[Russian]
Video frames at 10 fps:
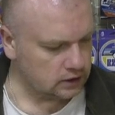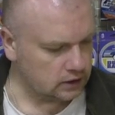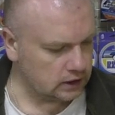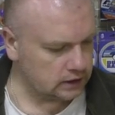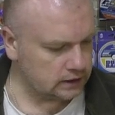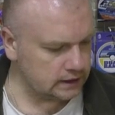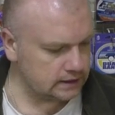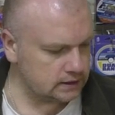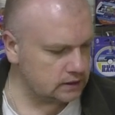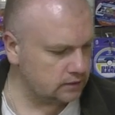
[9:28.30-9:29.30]

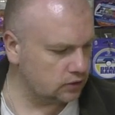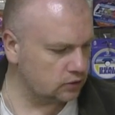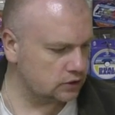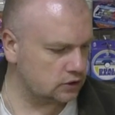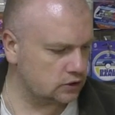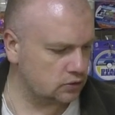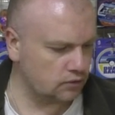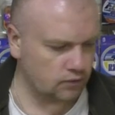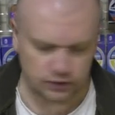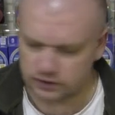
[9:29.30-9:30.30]

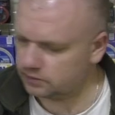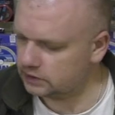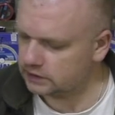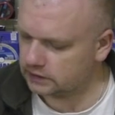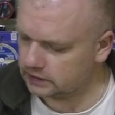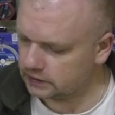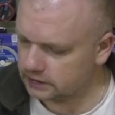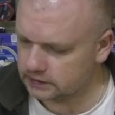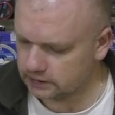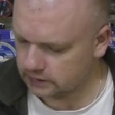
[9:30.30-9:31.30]
390-180 а,
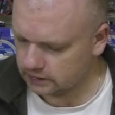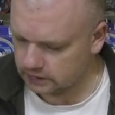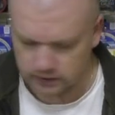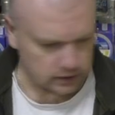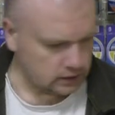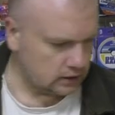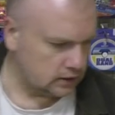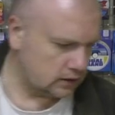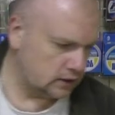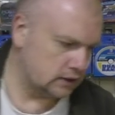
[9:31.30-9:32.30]
тест.
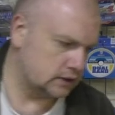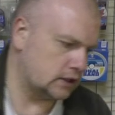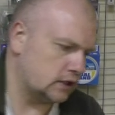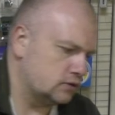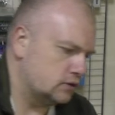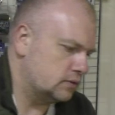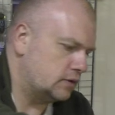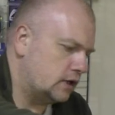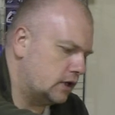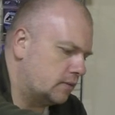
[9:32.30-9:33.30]
А, сразу
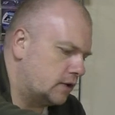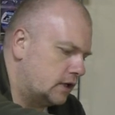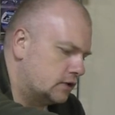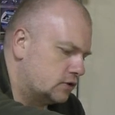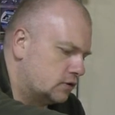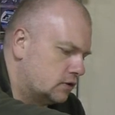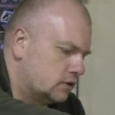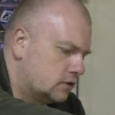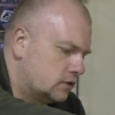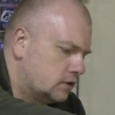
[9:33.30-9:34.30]
измеряем кольцо.
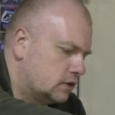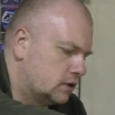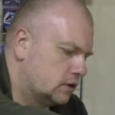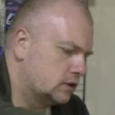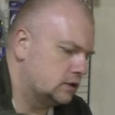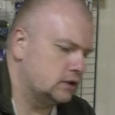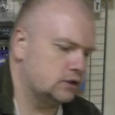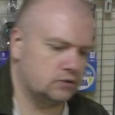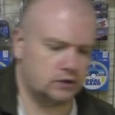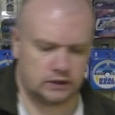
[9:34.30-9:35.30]

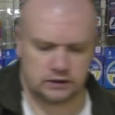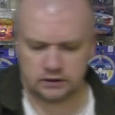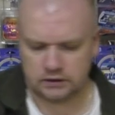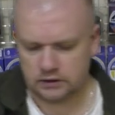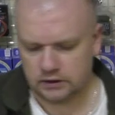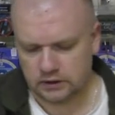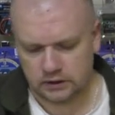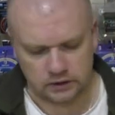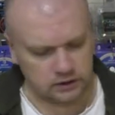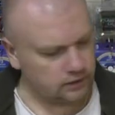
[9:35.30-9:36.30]
Здесь у нас
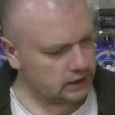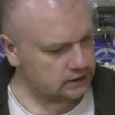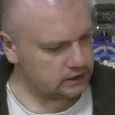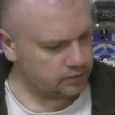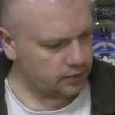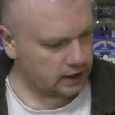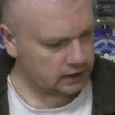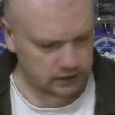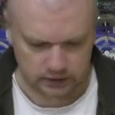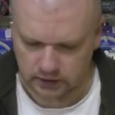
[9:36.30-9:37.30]

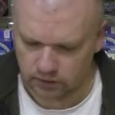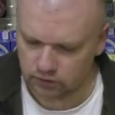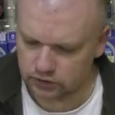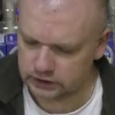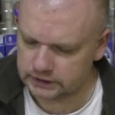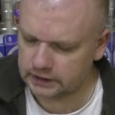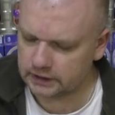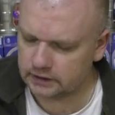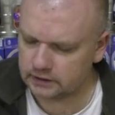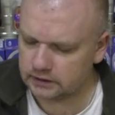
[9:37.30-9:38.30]
25 такой же
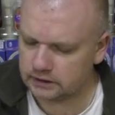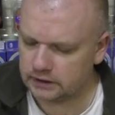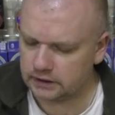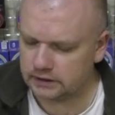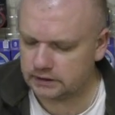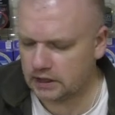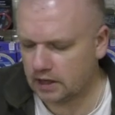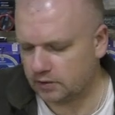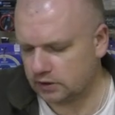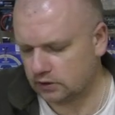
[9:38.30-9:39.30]
стоит. Э,
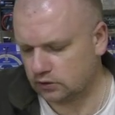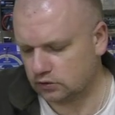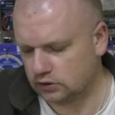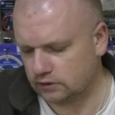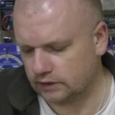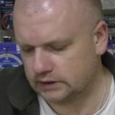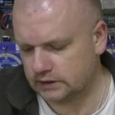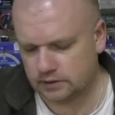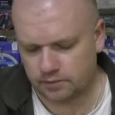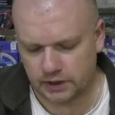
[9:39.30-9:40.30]
диаметр тоже
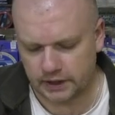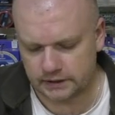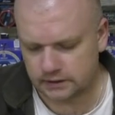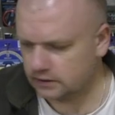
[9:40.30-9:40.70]
25.